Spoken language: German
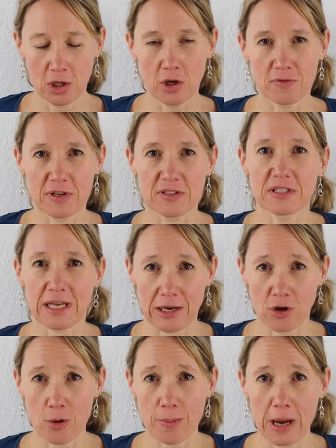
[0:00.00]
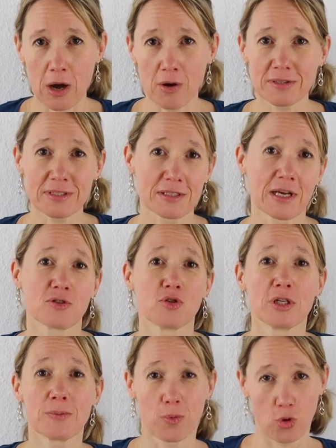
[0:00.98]
Ja, und was Sie dann noch brauchen, sind
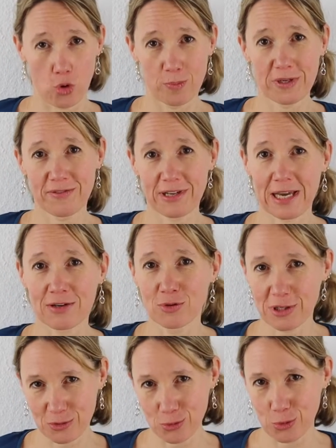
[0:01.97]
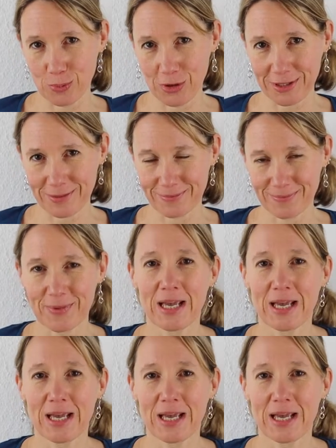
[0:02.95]
natürlich Proben, die wir gerne untersuchen möchten.